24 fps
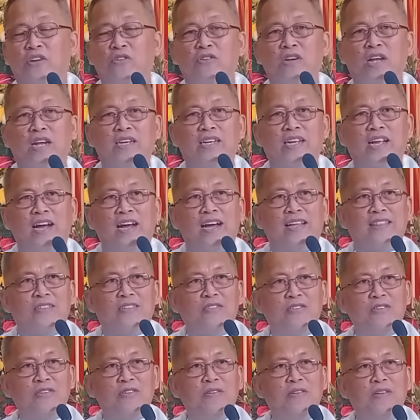Sayunan ka
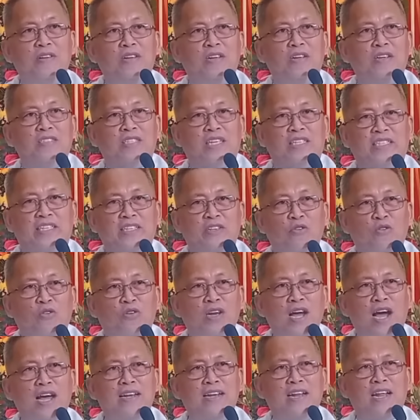ato, sa
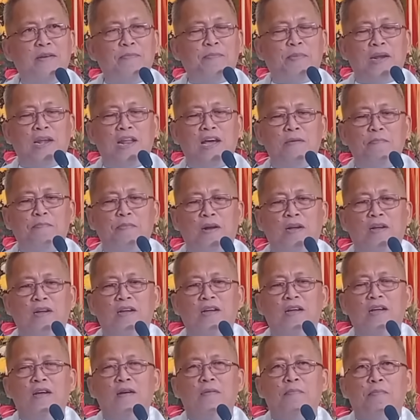sinugdanan pa lang, pag,
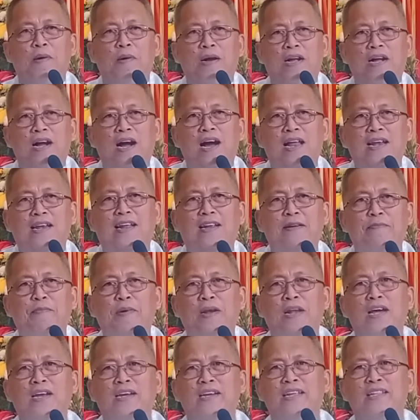paghalad
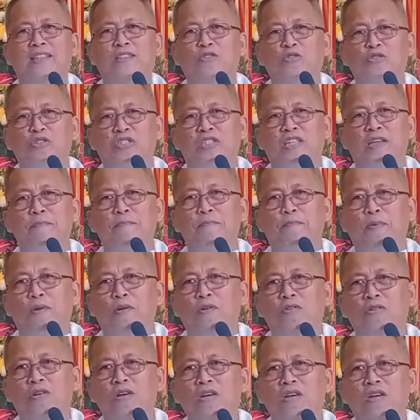pa lang dito sa
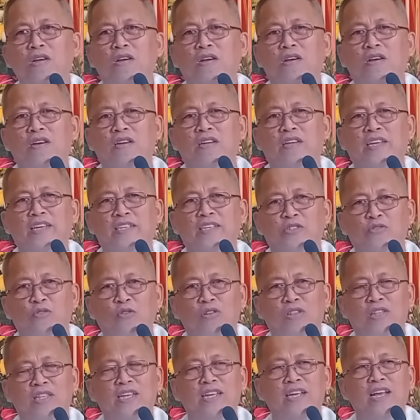templo,
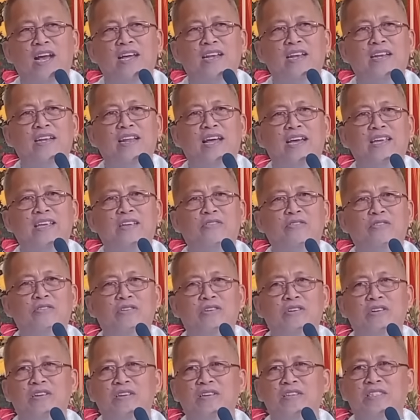gisultihan na
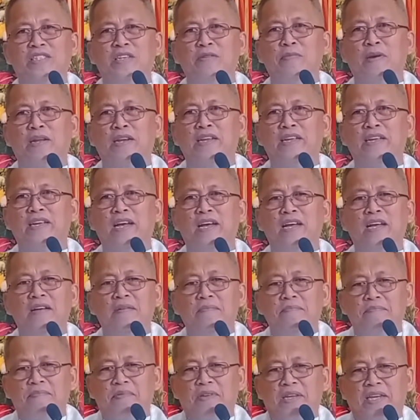dayon si Maria,
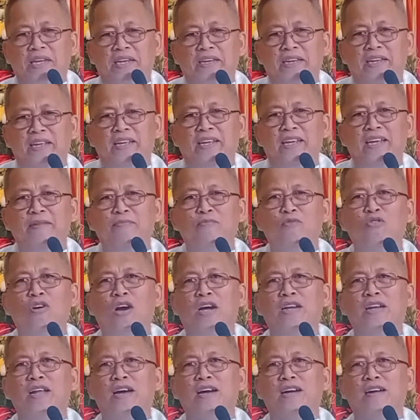kining
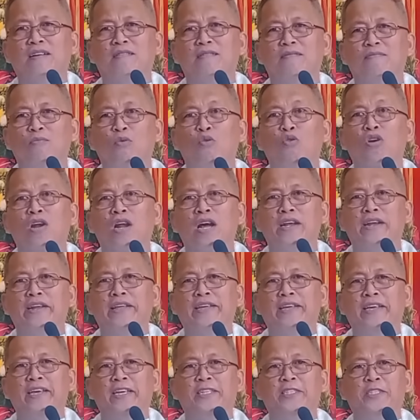imong anak, mura
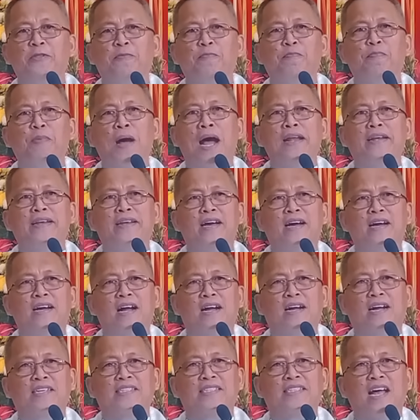nig
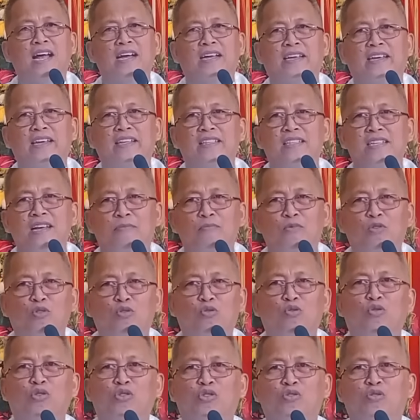espada nga kasakit nga
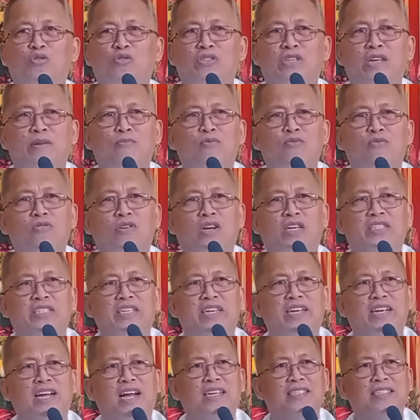motusok sa imong
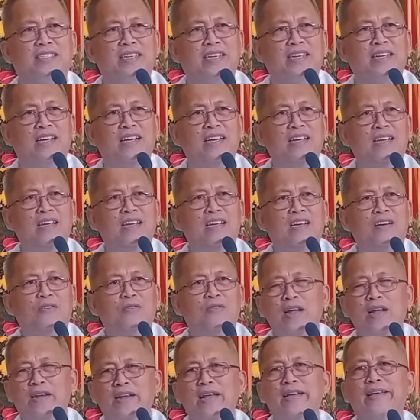kasing-kasing,
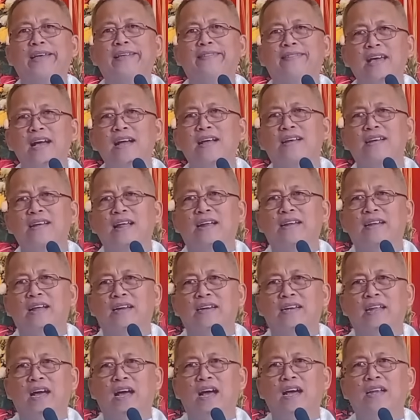wa na gitagna
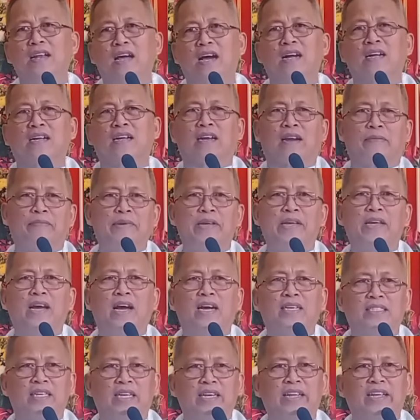ng daan. Ah,
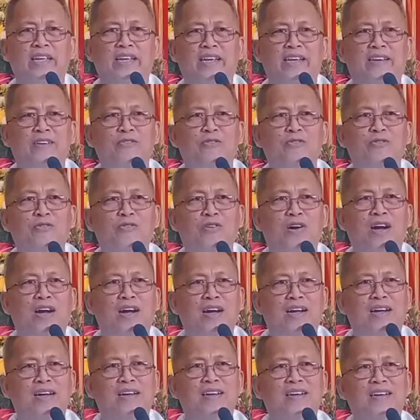grabiha sa ning Ginoo
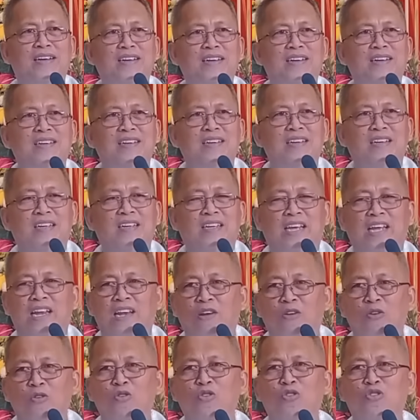ah.
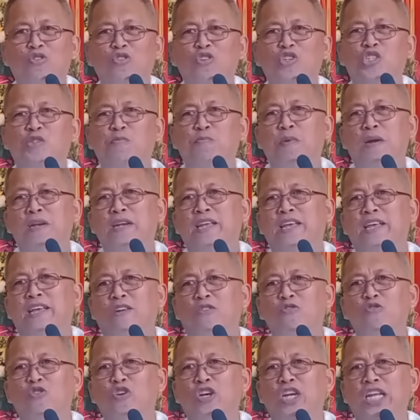Gilutos pan
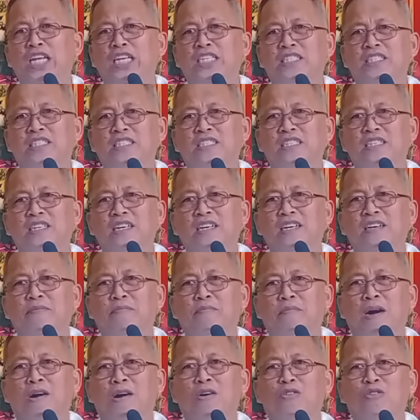Herodes,
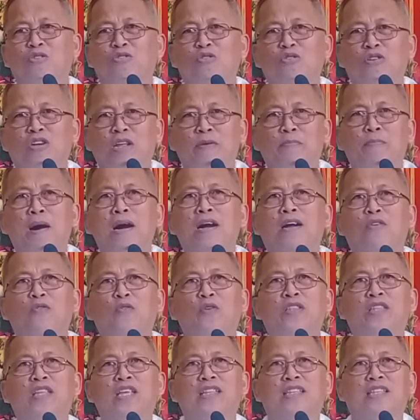maotong ni
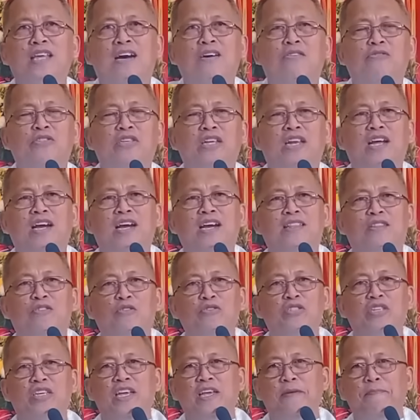Bakwit in taon sila
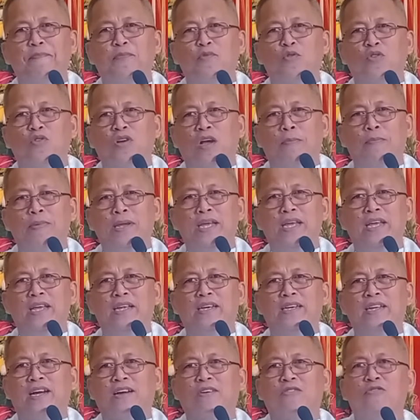ngadto sa Ehipto
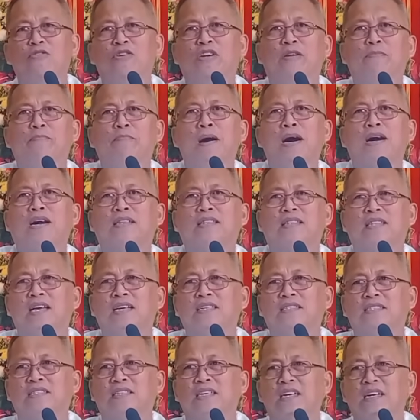gabiing dako ni
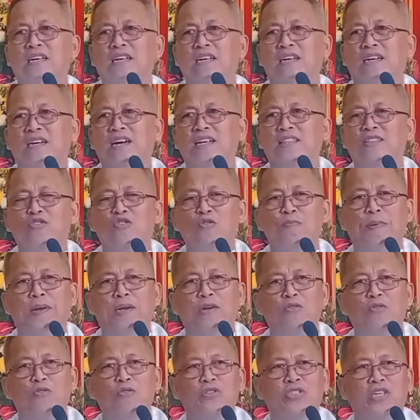Baktas ngadto
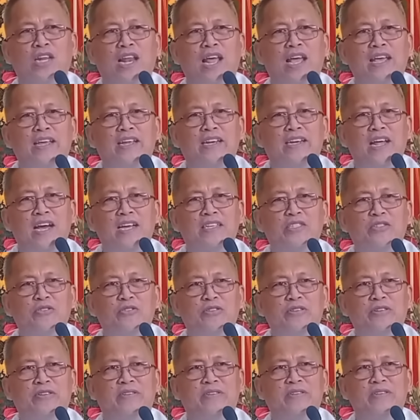padong sa laing
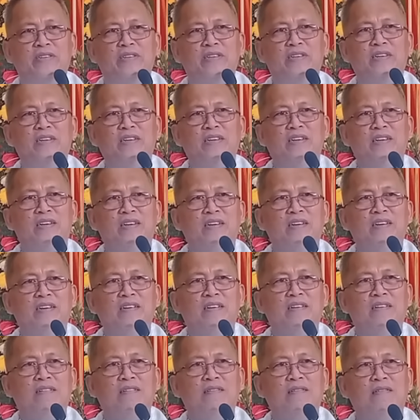nasod
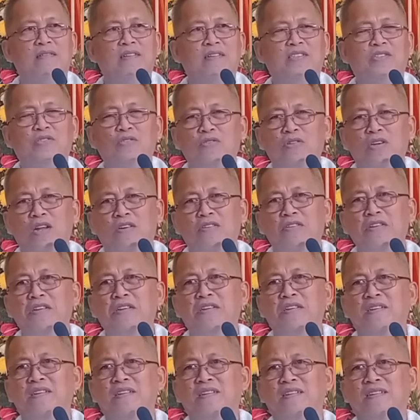Lisod na oy.
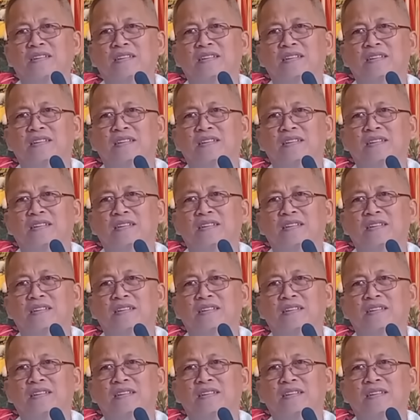